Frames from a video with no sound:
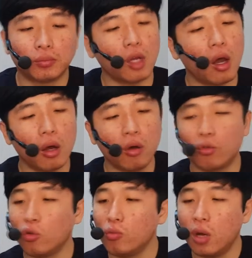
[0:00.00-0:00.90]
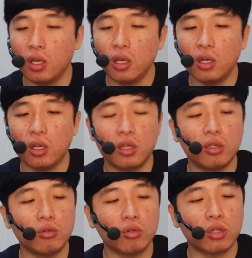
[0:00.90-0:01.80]
아 고구마 이기는 게
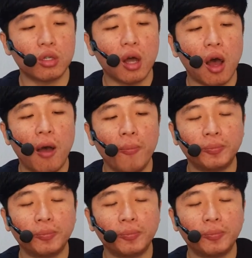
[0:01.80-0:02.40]
있을 수 있을까?